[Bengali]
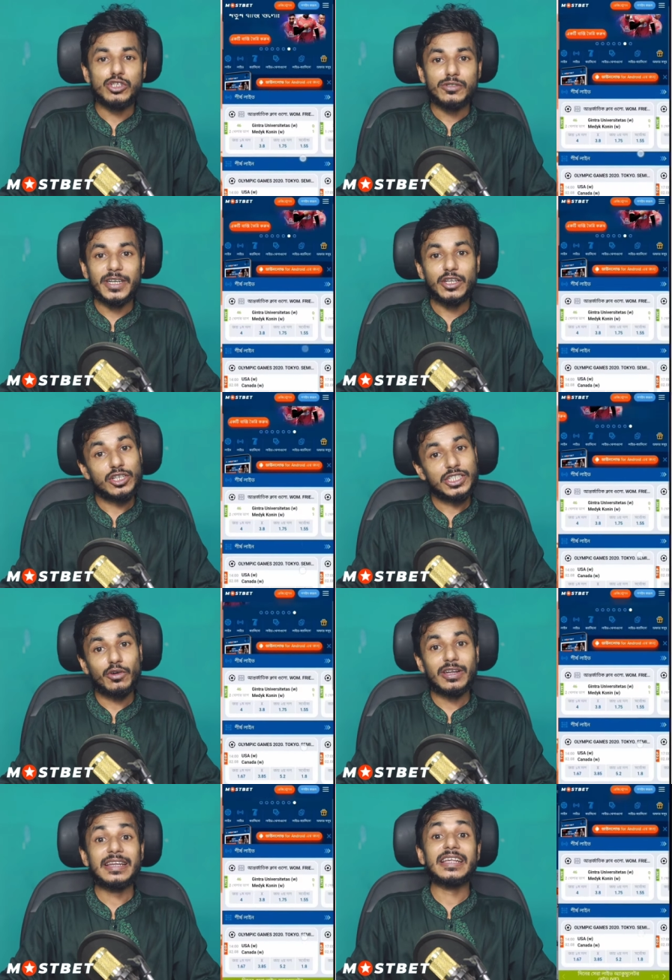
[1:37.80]
মোস্টবেটে রয়েছে
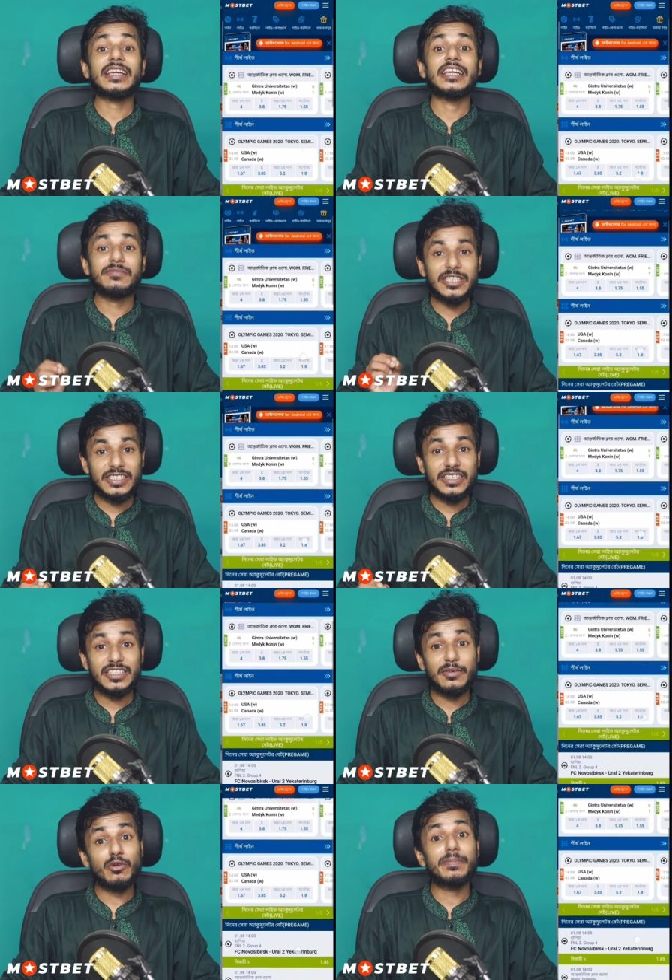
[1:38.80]
অনলাইনে গেমস
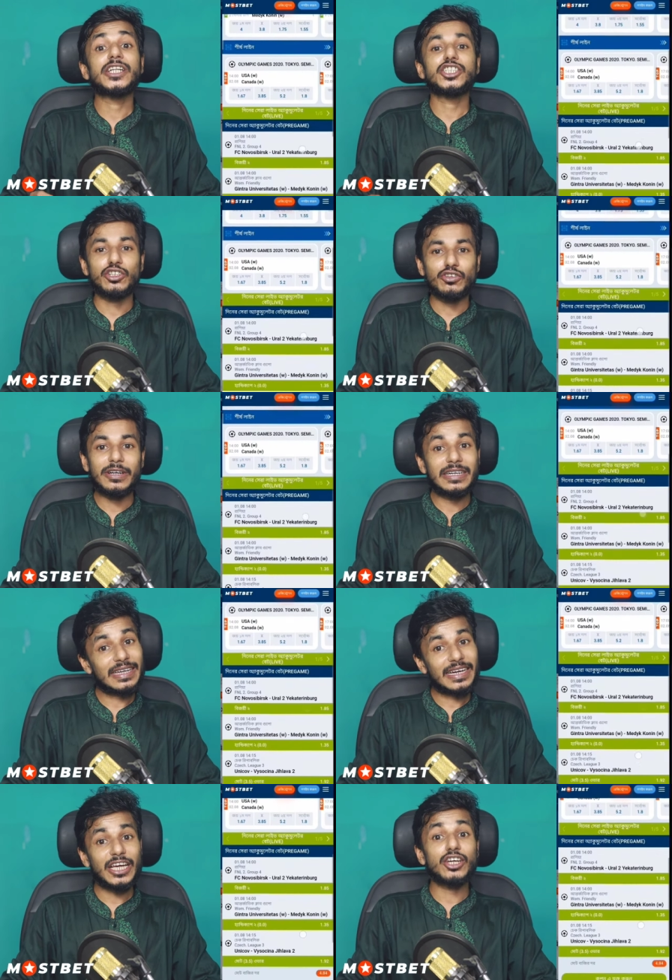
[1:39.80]
এক্সচেঞ্জ এবং প্রেডিকশন করে
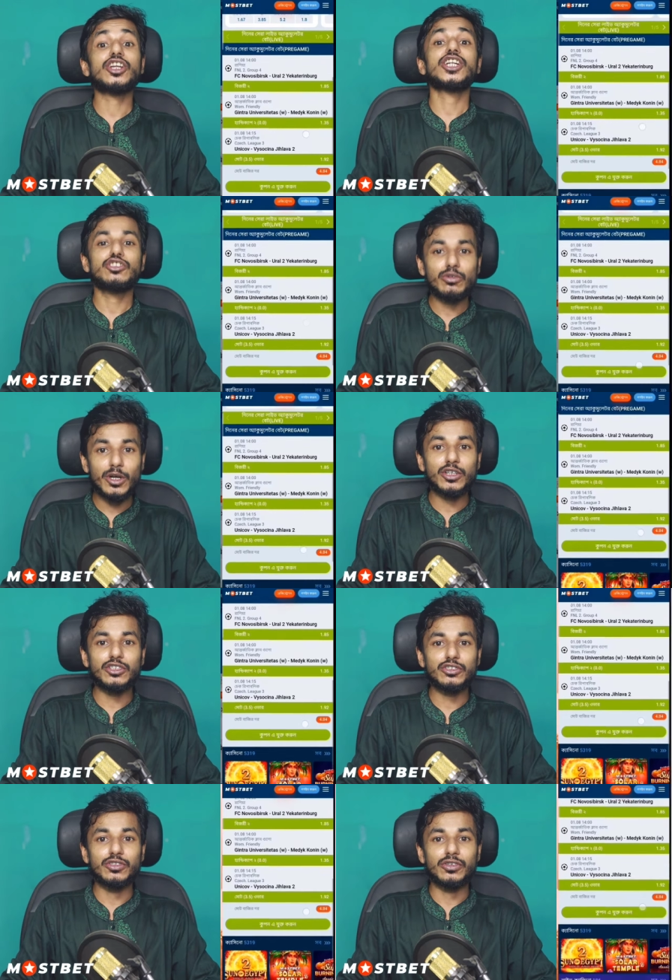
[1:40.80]
টাকা আয় করার সুবর্ণ
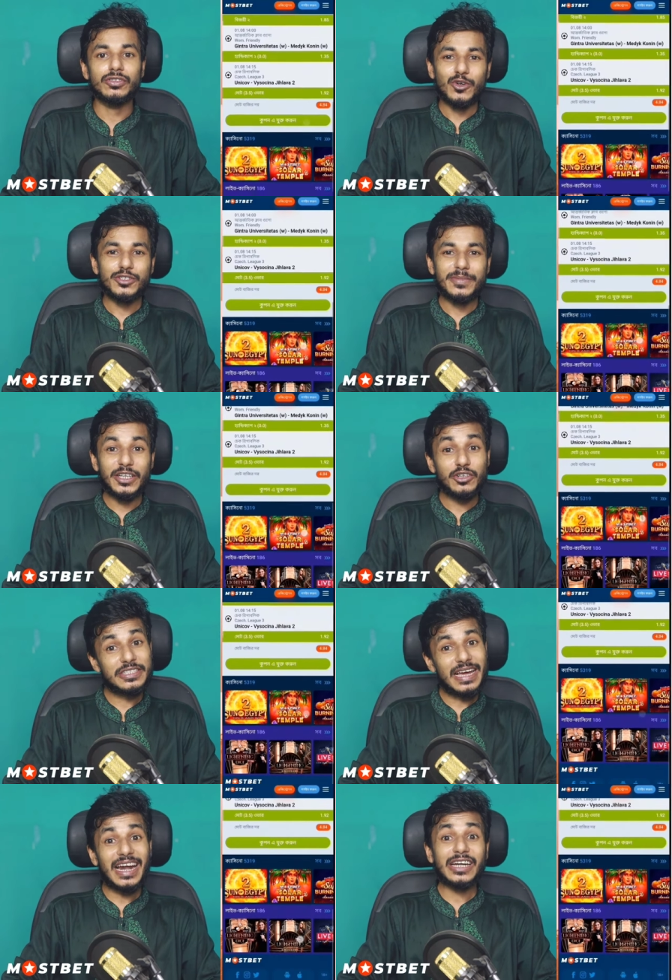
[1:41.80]
সুযোগ মোস্টবেটে
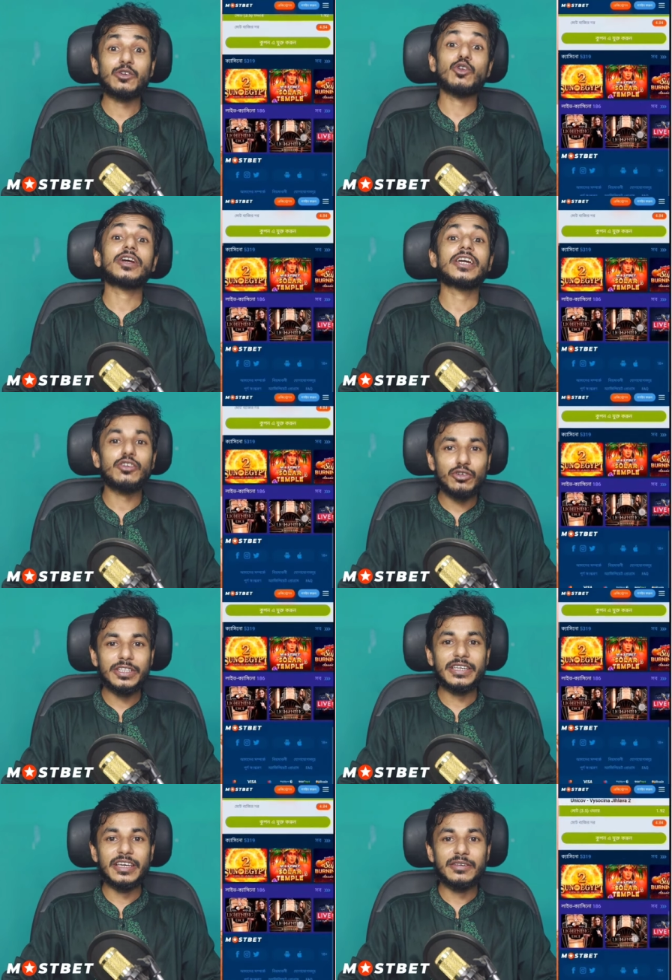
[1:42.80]
রয়েছে আট লক্ষেরও
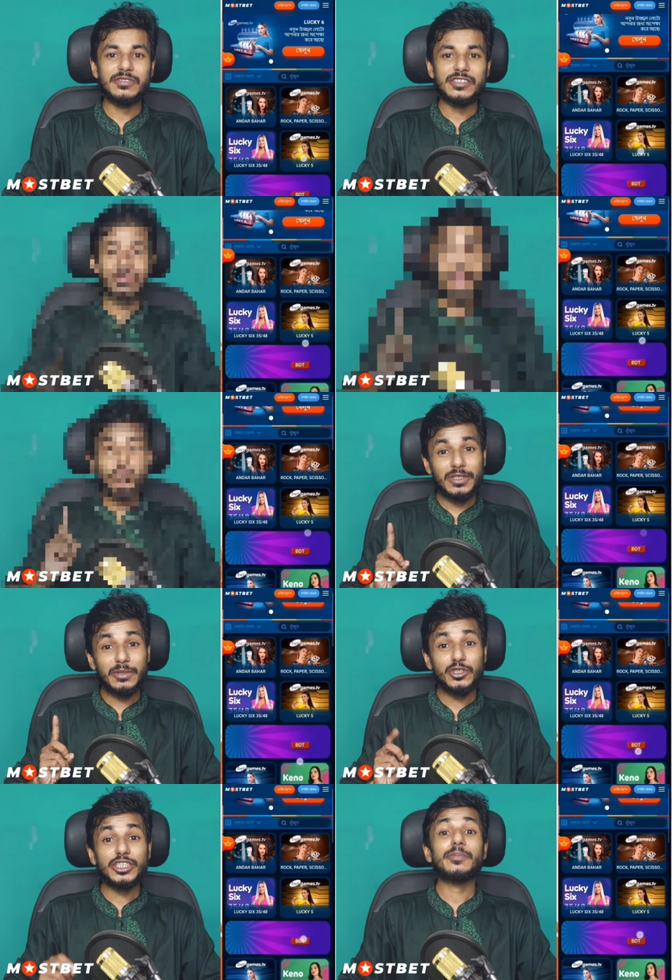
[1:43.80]
অধিক গেমস প্রথম
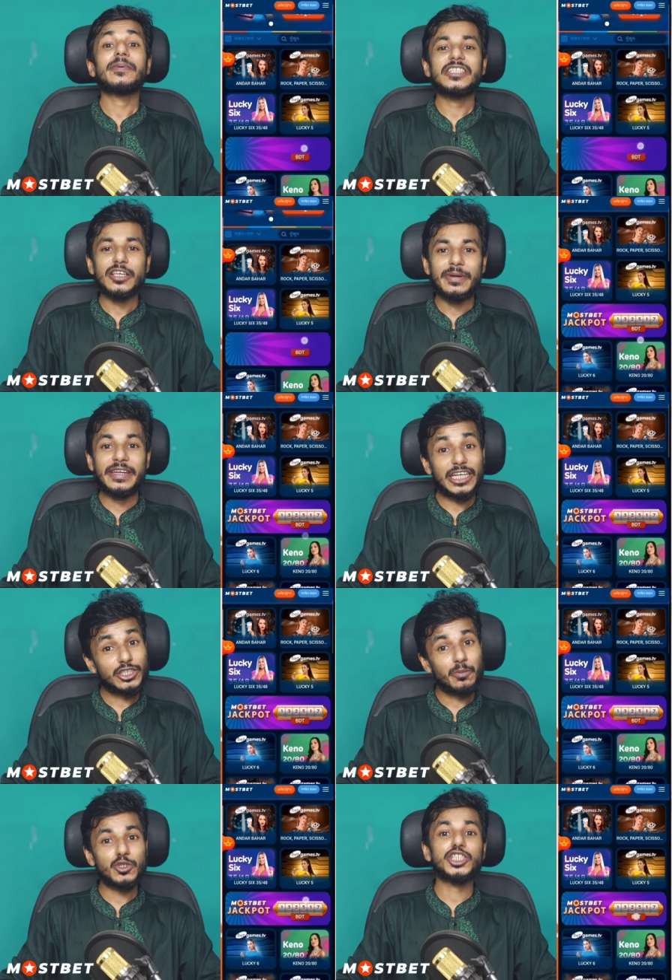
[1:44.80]
ডিপোজিটে পেয়ে যাবেন
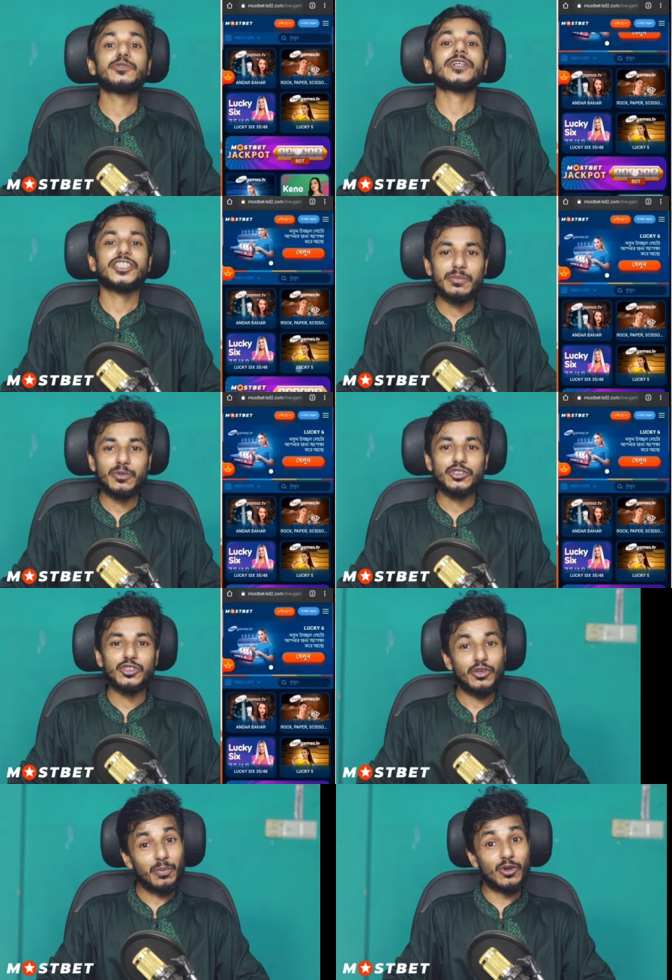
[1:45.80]
একশো পঁচিশ পার্সেন্ট
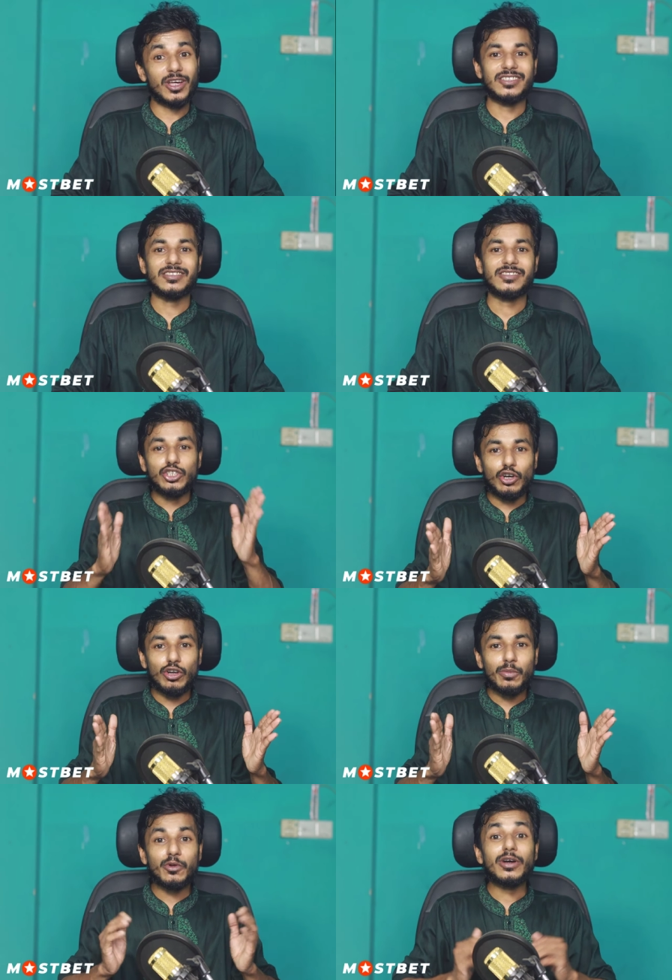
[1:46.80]
পর্যন্ত বোনাস
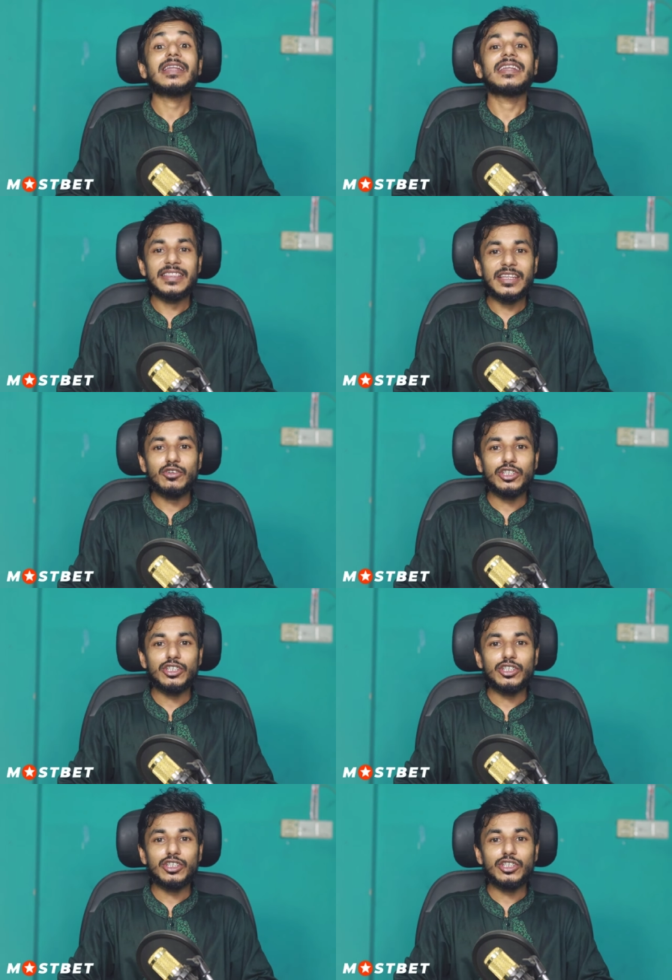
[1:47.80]
সকল প্রকার লেনদেন